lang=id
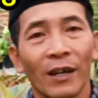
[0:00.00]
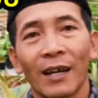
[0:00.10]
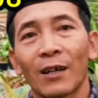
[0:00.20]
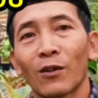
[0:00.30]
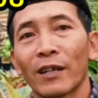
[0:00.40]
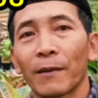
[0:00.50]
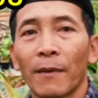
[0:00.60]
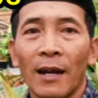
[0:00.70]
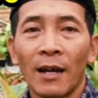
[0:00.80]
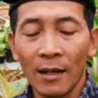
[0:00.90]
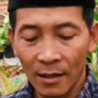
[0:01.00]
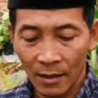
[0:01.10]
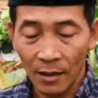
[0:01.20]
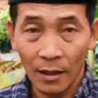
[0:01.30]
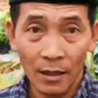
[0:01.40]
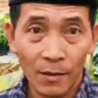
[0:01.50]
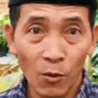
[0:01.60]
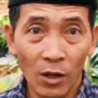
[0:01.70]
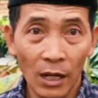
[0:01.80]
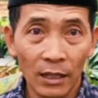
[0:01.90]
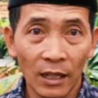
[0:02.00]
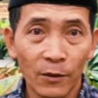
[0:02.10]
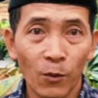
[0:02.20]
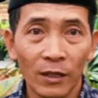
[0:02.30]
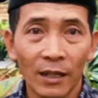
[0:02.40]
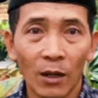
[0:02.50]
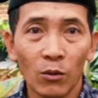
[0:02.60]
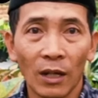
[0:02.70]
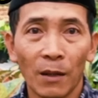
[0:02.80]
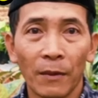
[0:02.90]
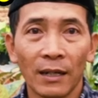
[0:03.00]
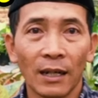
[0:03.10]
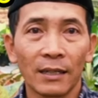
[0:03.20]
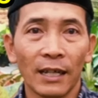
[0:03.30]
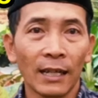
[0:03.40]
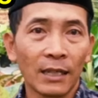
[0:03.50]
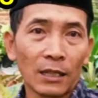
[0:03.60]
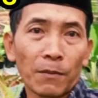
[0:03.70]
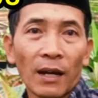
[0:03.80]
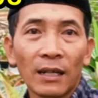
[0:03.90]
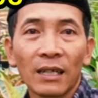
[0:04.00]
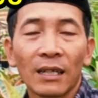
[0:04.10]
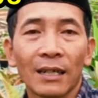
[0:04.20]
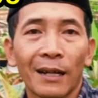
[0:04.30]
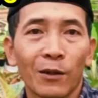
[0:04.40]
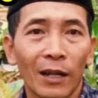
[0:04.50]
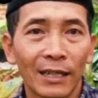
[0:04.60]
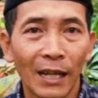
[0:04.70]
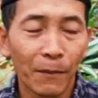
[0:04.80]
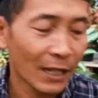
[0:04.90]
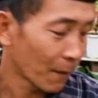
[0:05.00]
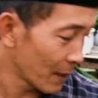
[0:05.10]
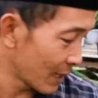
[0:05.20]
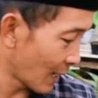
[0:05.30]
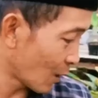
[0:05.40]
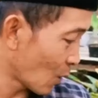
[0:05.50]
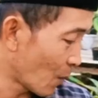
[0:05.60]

Joy Aglonema. Eh, semoga kita semua selalu dalam keadaan sehat Jasmani dan rohaninya Minamin ya